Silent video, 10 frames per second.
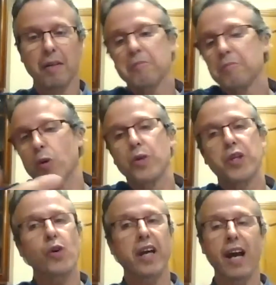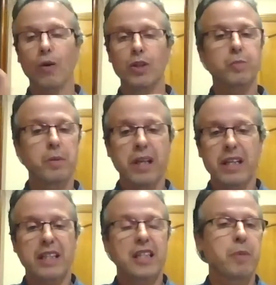Lo único que hago es vivir
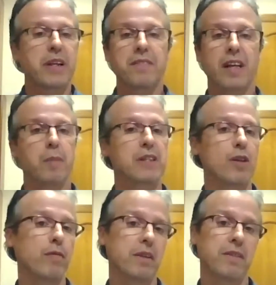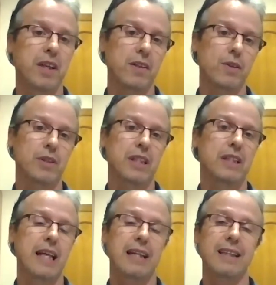esa experiencia que me está ofreciendo ese
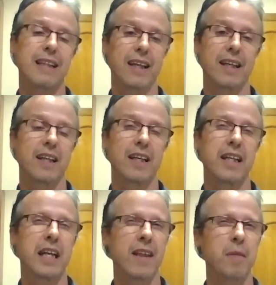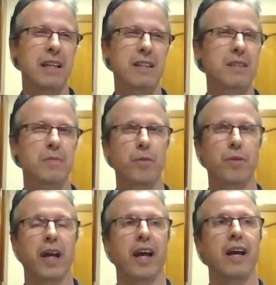instante y nada más,
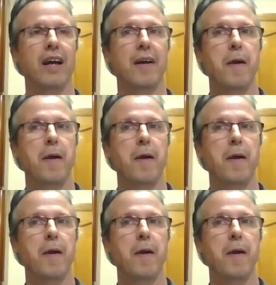porque